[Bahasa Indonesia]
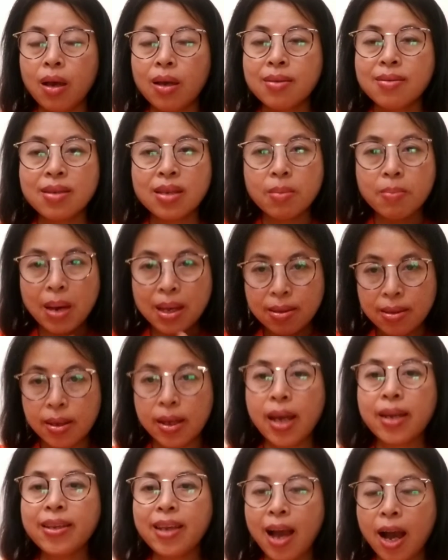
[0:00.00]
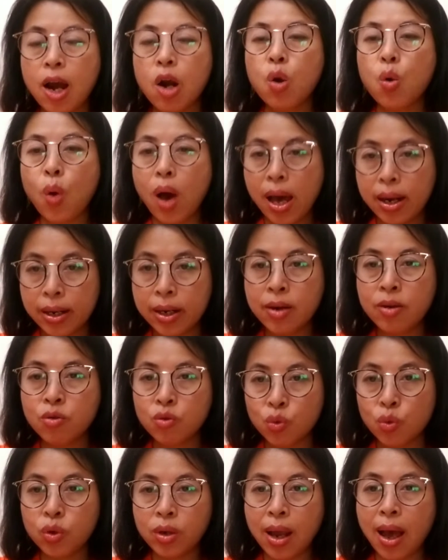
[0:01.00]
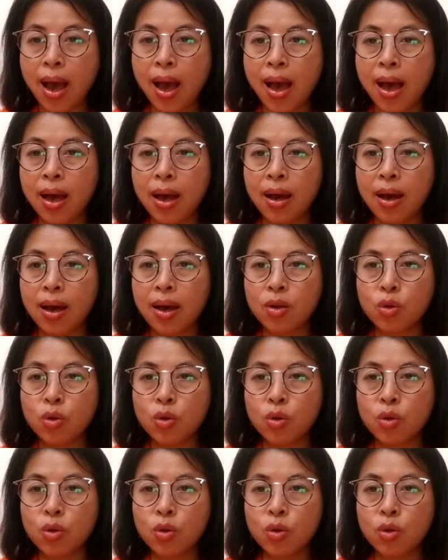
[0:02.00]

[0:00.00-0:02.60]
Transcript: si majikan yang ngeluarin sudah e,